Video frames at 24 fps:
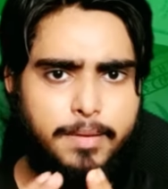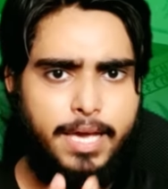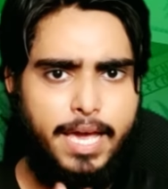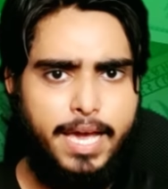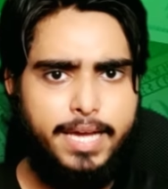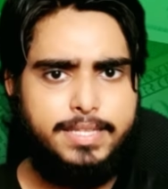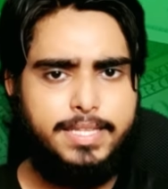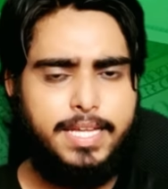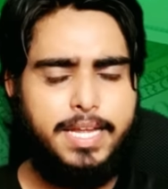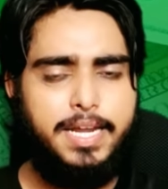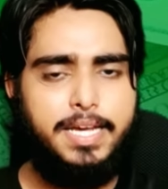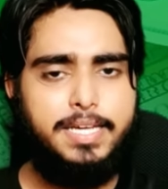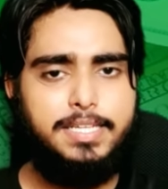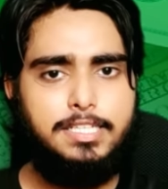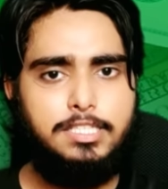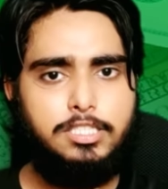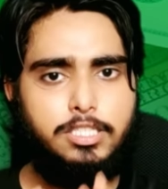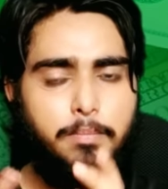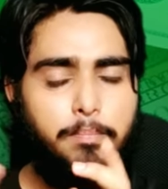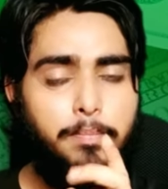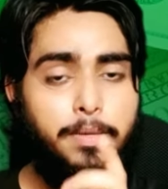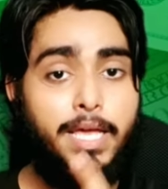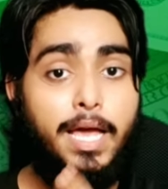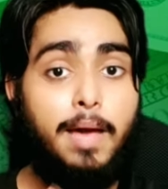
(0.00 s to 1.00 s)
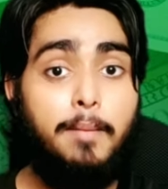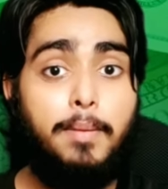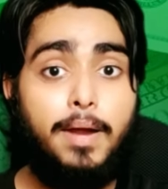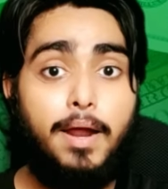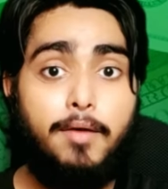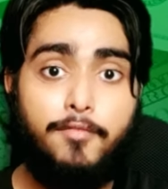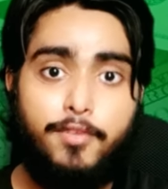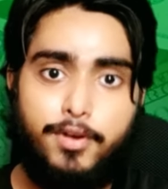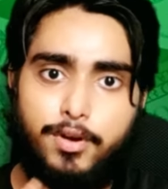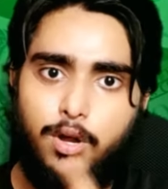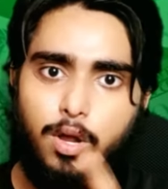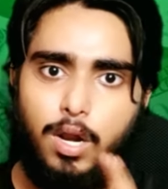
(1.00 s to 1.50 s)
कि एक तरीके से जब भी यहाँ पर
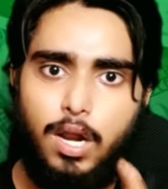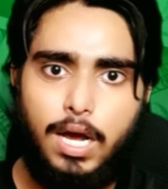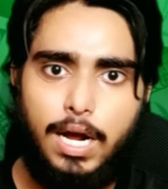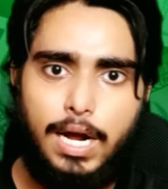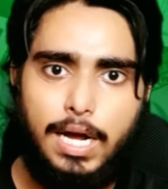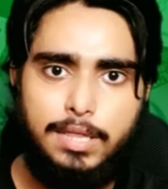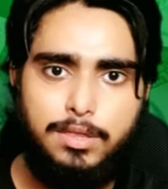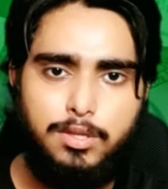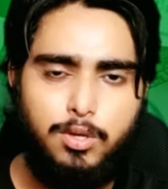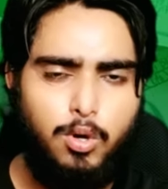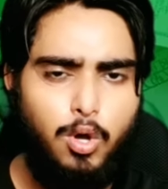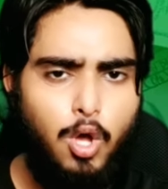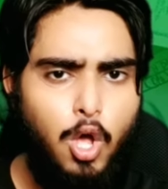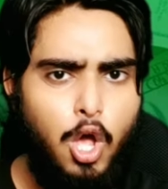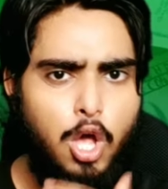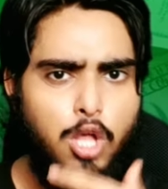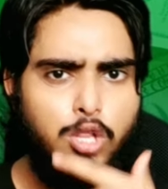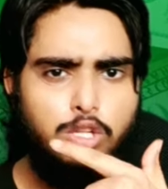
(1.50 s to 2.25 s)
आप विड्रॉ लगाते हो